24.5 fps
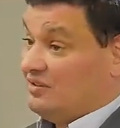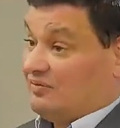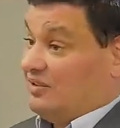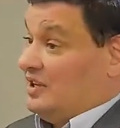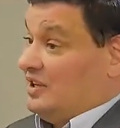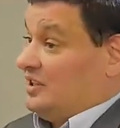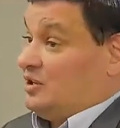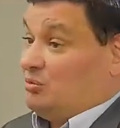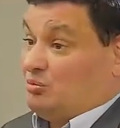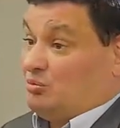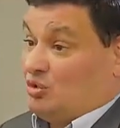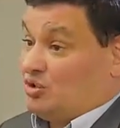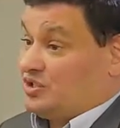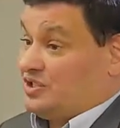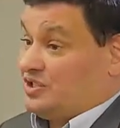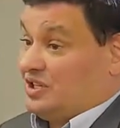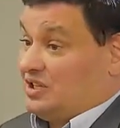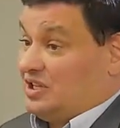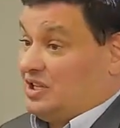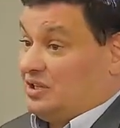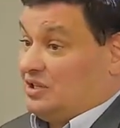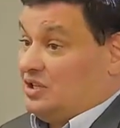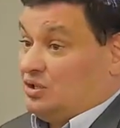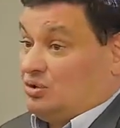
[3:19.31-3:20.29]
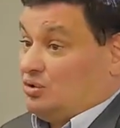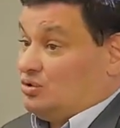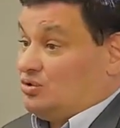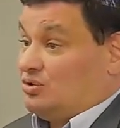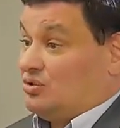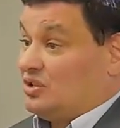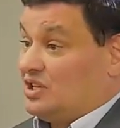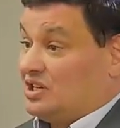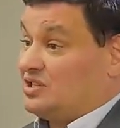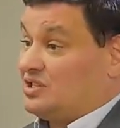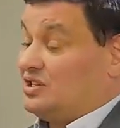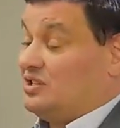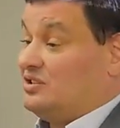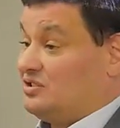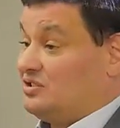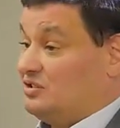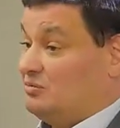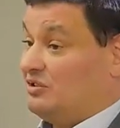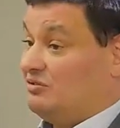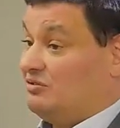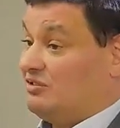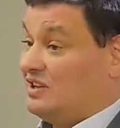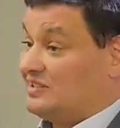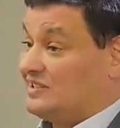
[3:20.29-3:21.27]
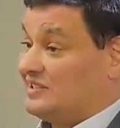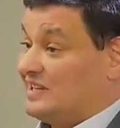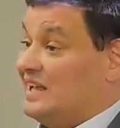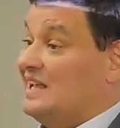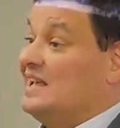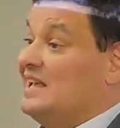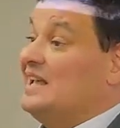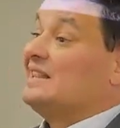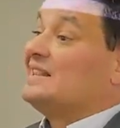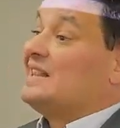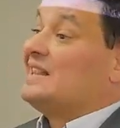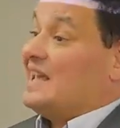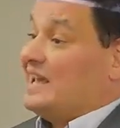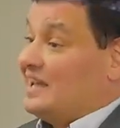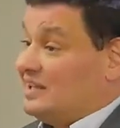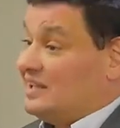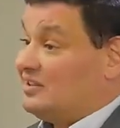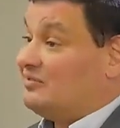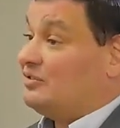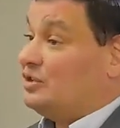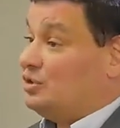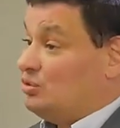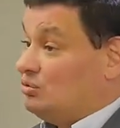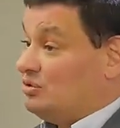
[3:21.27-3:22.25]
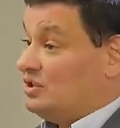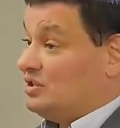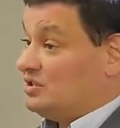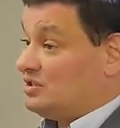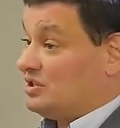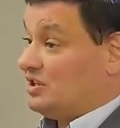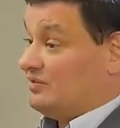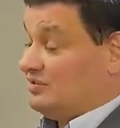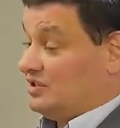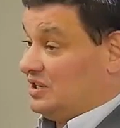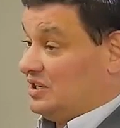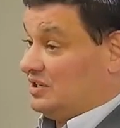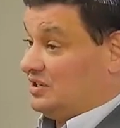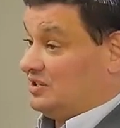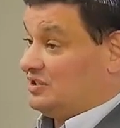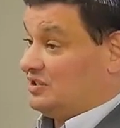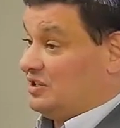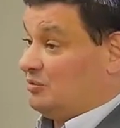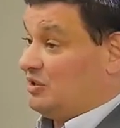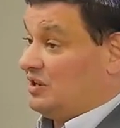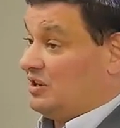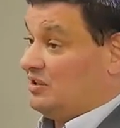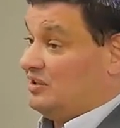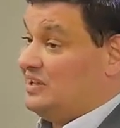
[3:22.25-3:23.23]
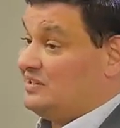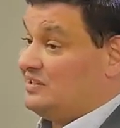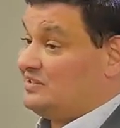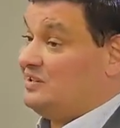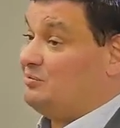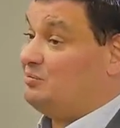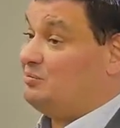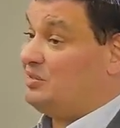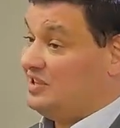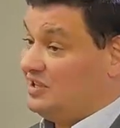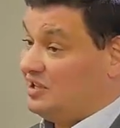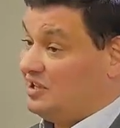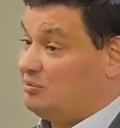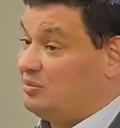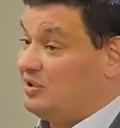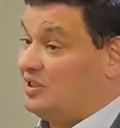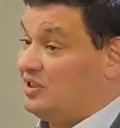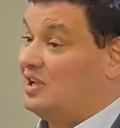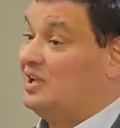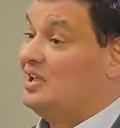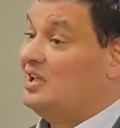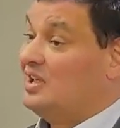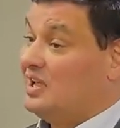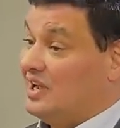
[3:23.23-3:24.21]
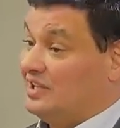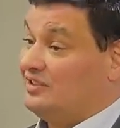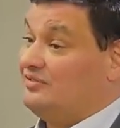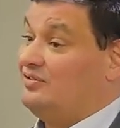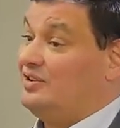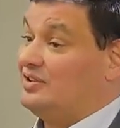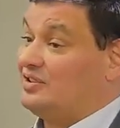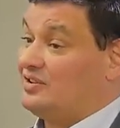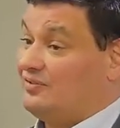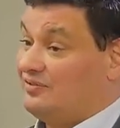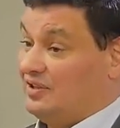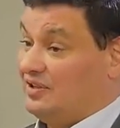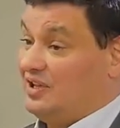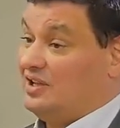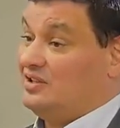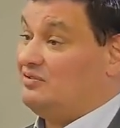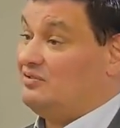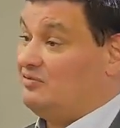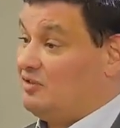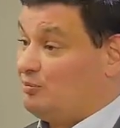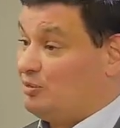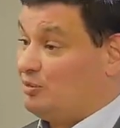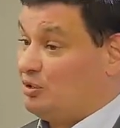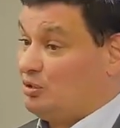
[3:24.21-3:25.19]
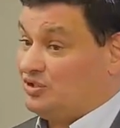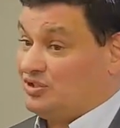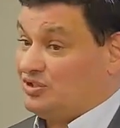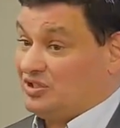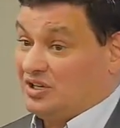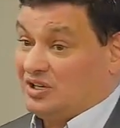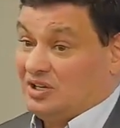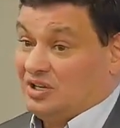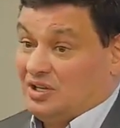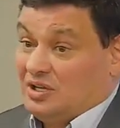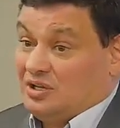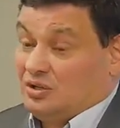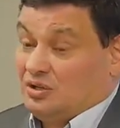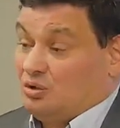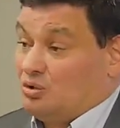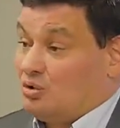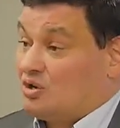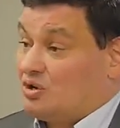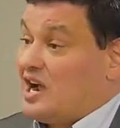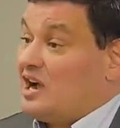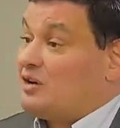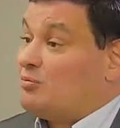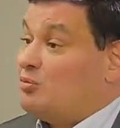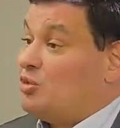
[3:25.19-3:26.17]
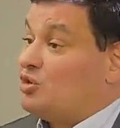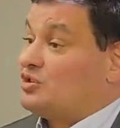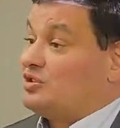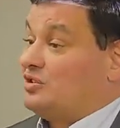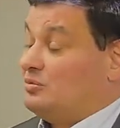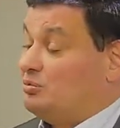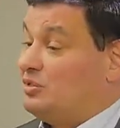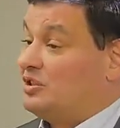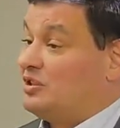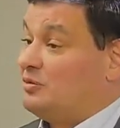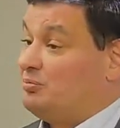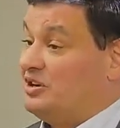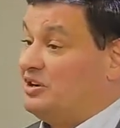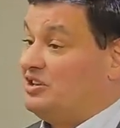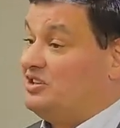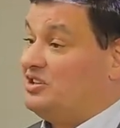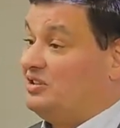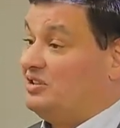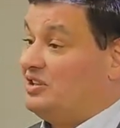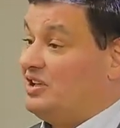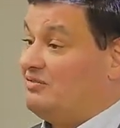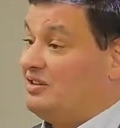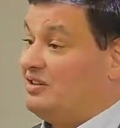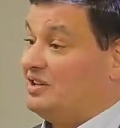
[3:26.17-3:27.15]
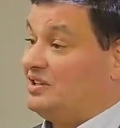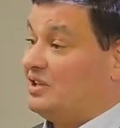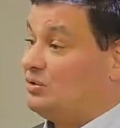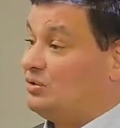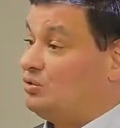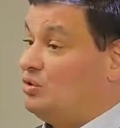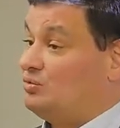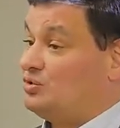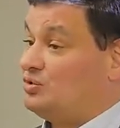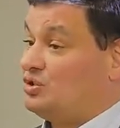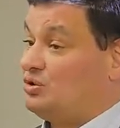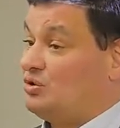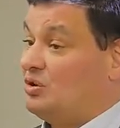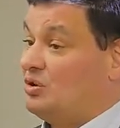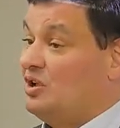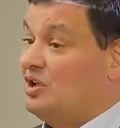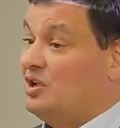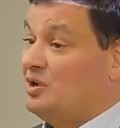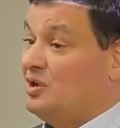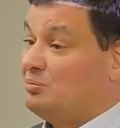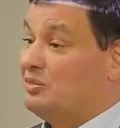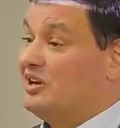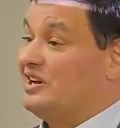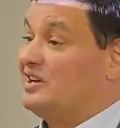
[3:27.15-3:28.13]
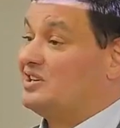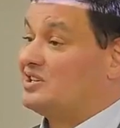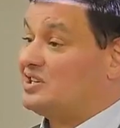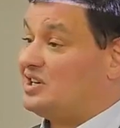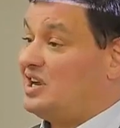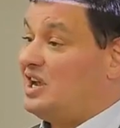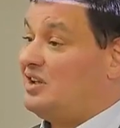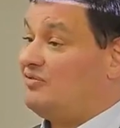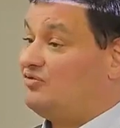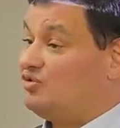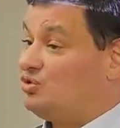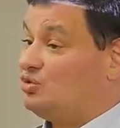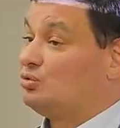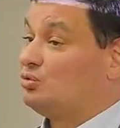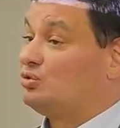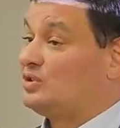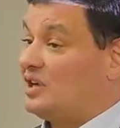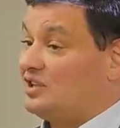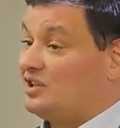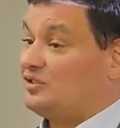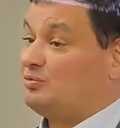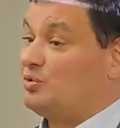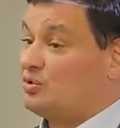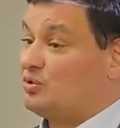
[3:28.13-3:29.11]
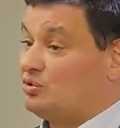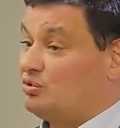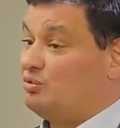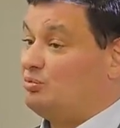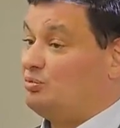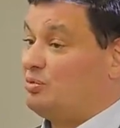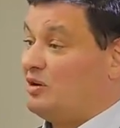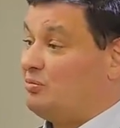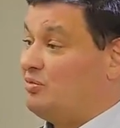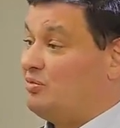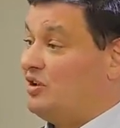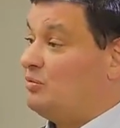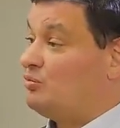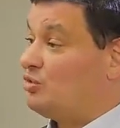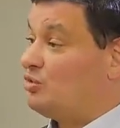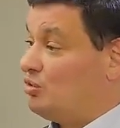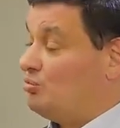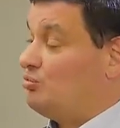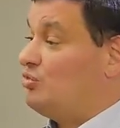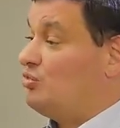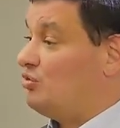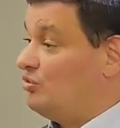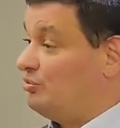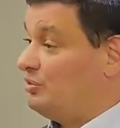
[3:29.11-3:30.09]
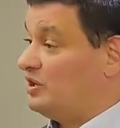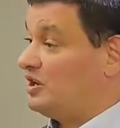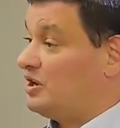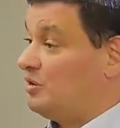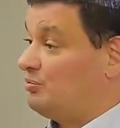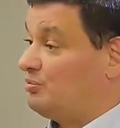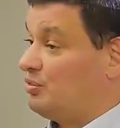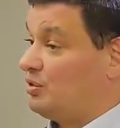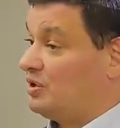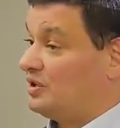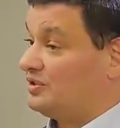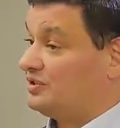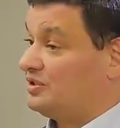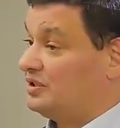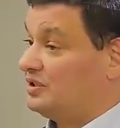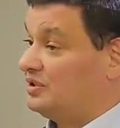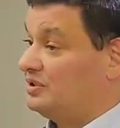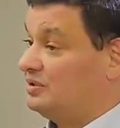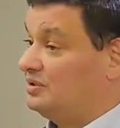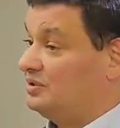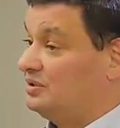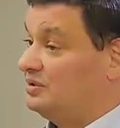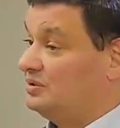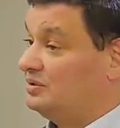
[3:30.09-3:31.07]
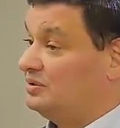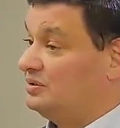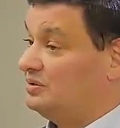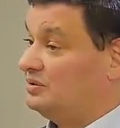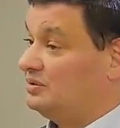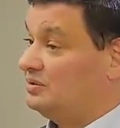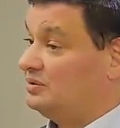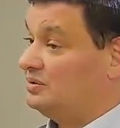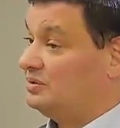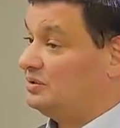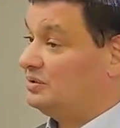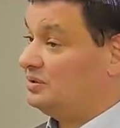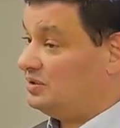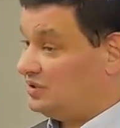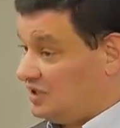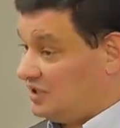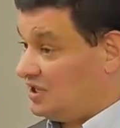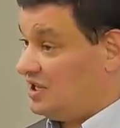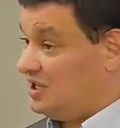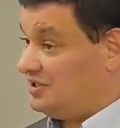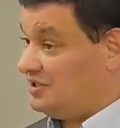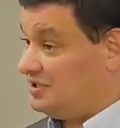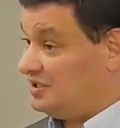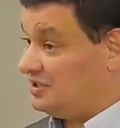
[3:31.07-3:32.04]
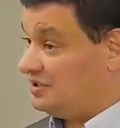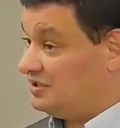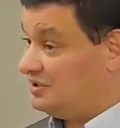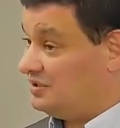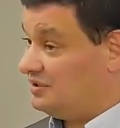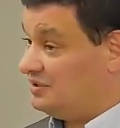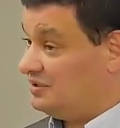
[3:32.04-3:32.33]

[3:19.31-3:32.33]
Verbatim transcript: В этом можно не то, что даже не сомневаться. Для этого Юницкий всех и собрал. Если бы не было ответов на эти вопросы, то как можно было претендовать о том, что мы решаем всю транспортную проблему любого мегаполиса? Согласны?